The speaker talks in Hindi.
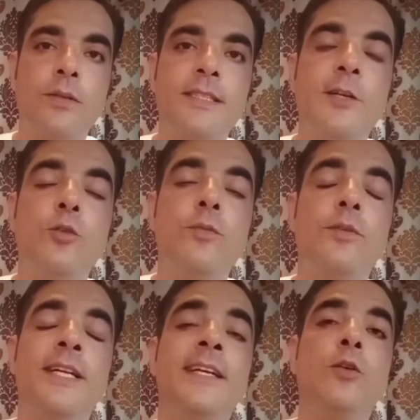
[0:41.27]
को इसी
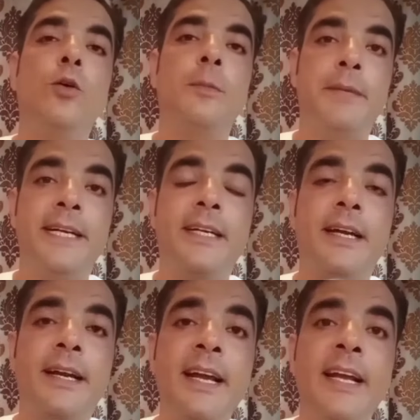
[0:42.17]
रूटीन को रिपीट
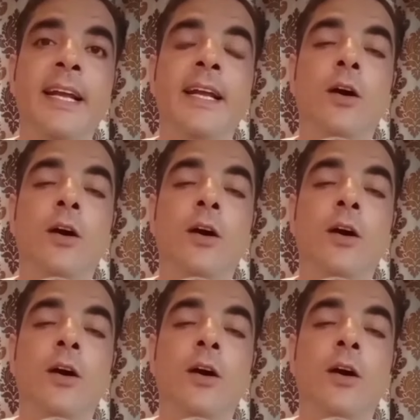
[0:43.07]
करना है